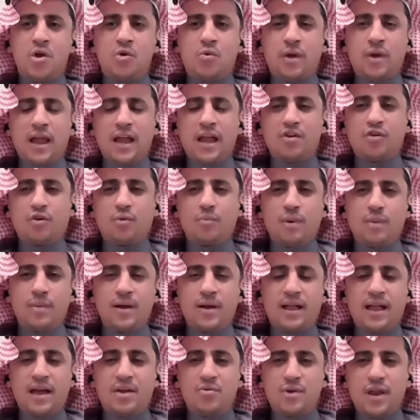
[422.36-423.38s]
ولكن ربما
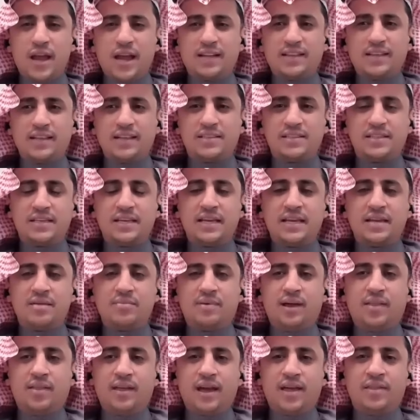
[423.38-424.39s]
كان هناك تسهيل
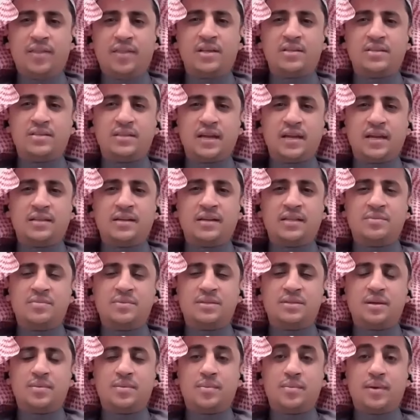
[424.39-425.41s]
لبعض هذه السندات
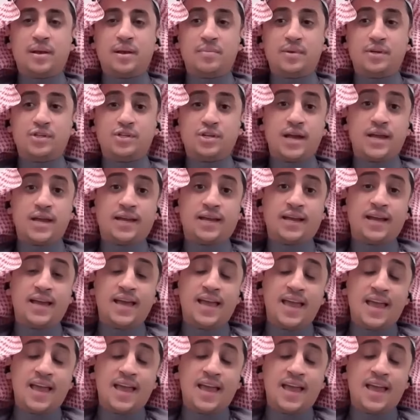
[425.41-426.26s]
بسبب المشاريع